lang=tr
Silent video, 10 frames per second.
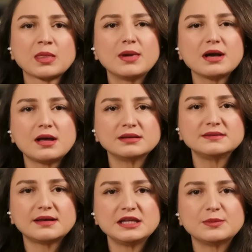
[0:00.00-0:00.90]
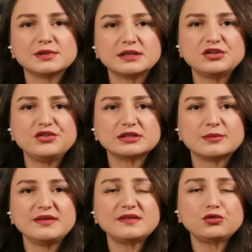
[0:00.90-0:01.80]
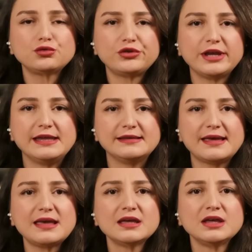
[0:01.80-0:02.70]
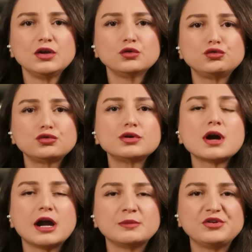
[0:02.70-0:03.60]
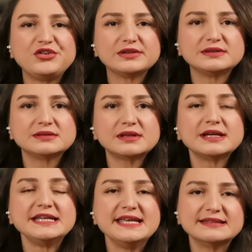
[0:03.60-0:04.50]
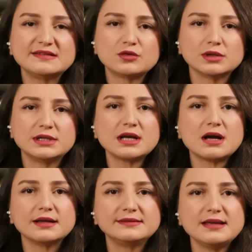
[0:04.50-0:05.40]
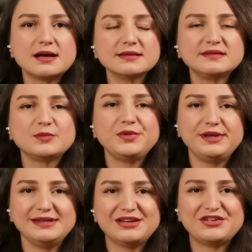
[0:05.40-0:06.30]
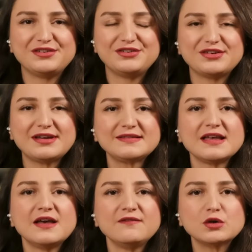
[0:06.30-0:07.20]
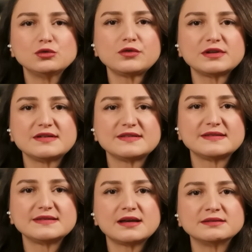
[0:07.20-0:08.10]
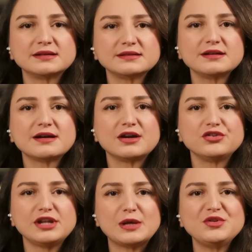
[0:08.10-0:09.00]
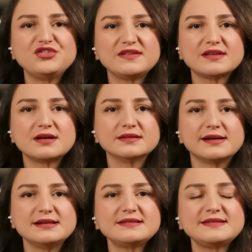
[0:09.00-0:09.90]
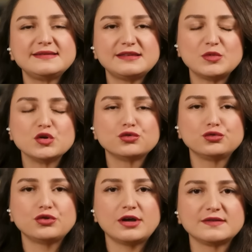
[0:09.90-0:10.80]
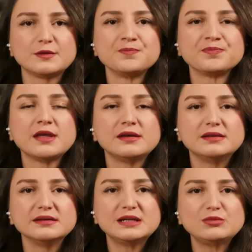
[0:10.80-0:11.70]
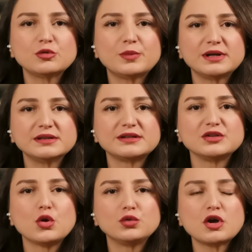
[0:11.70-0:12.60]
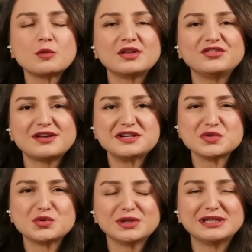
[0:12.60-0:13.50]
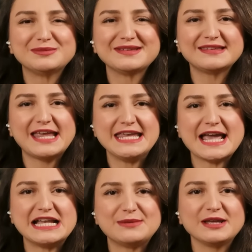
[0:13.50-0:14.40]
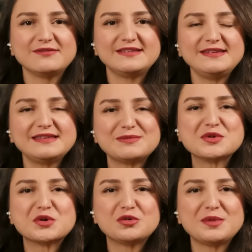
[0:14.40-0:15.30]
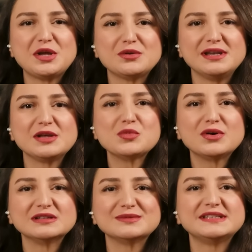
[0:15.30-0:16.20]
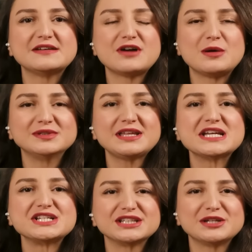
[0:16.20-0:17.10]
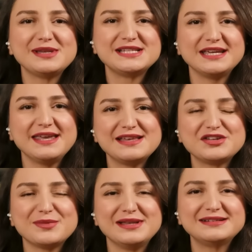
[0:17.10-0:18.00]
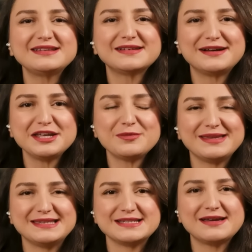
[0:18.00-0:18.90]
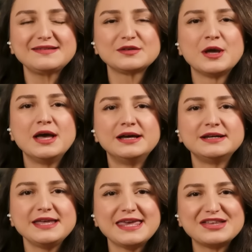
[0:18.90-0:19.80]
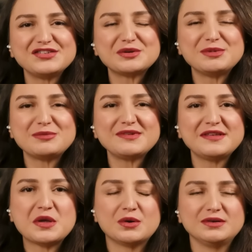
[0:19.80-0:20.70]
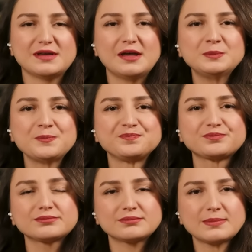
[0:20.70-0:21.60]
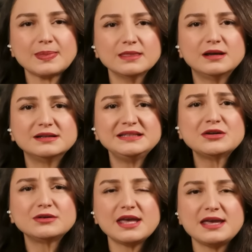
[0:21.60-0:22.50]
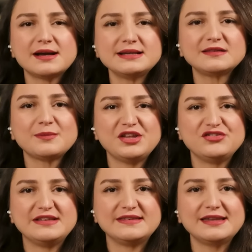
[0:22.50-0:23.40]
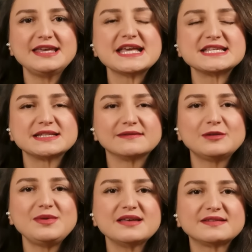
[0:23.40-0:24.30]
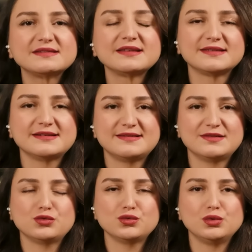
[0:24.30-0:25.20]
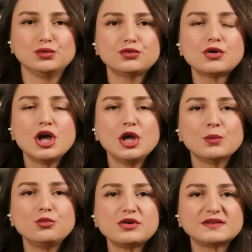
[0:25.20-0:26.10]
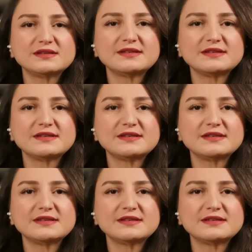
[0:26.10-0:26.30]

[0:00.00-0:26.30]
Bakanlıktan yapılan açıklama ise şu şekilde. Suçun karmaşıklığını yanıt olarak adli altyapıyı iyileştireceğiz ve uluslararası standartları karşılayan bir ceza adaleti sistemi kuracağız. Ee, kripto paraların kötü amaçlarla kullanılmasını engellemek ve sistemi korumaya yönelik bu adımın devamında yaşanabilecek gelişmeleri de takip edeceğiz. İkinci haberimiz New York'tan. New York Eyalet Meclisi'ne geçen hafta bir yasa tasarısı sunuldu. Bu yasa